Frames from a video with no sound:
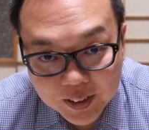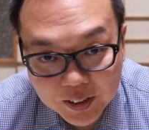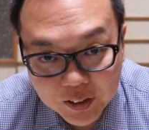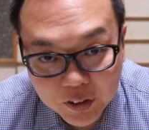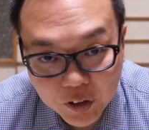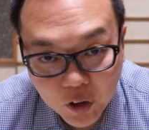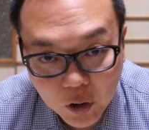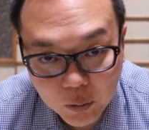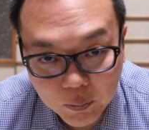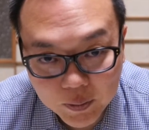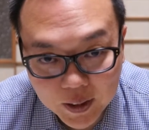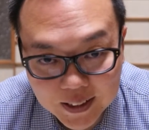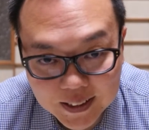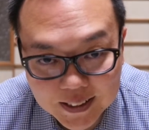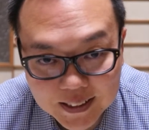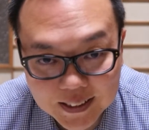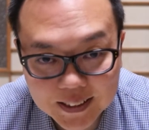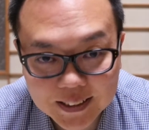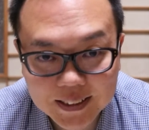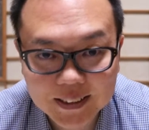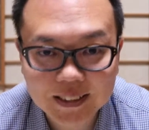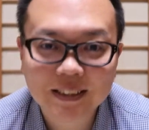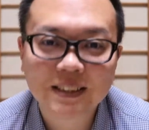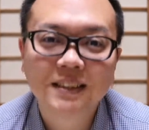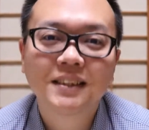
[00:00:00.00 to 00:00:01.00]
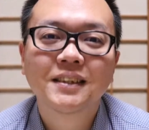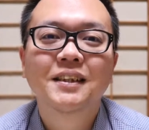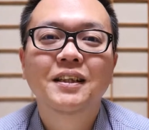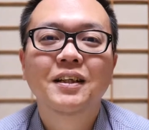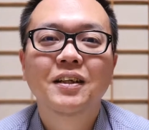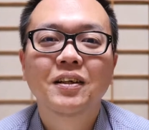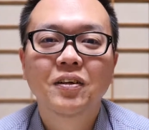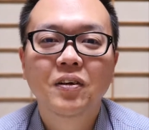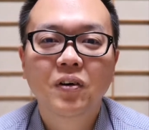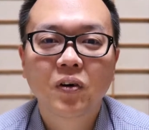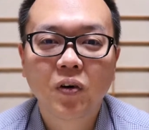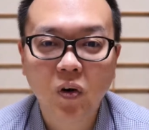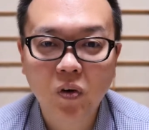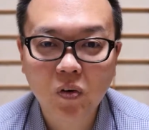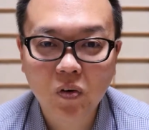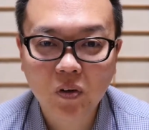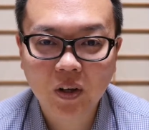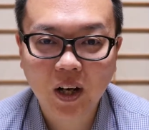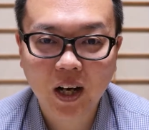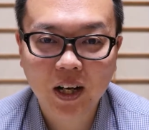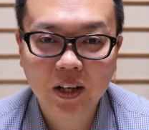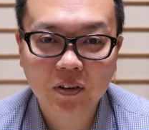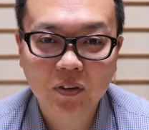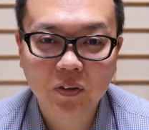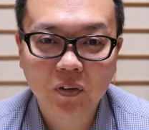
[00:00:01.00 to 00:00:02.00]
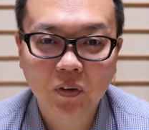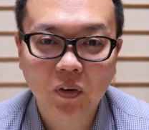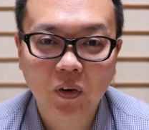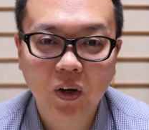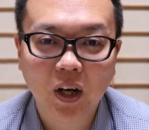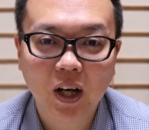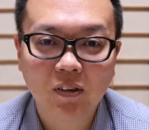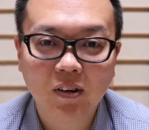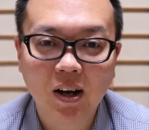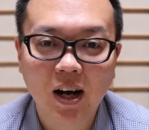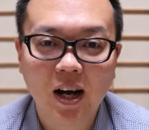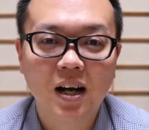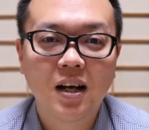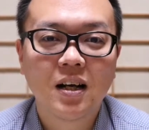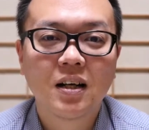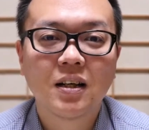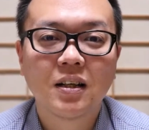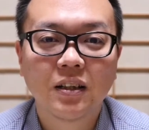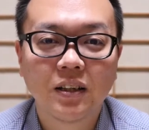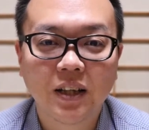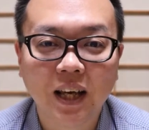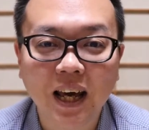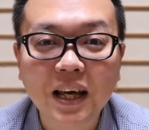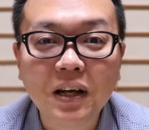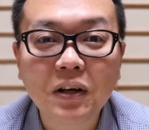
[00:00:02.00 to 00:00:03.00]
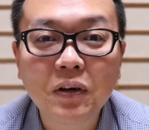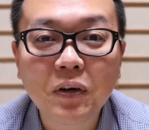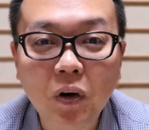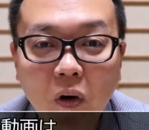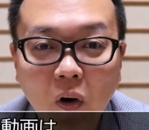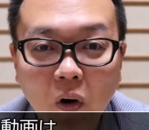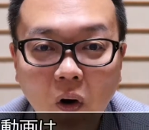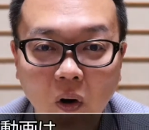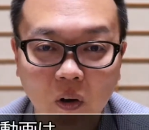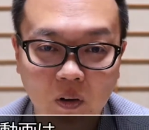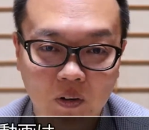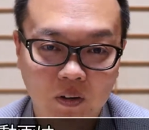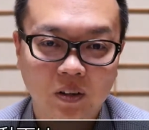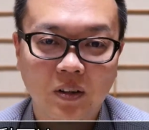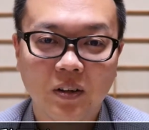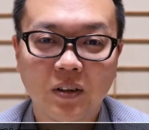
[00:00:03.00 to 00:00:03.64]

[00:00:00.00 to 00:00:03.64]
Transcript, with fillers: どうもです今回の動画は元号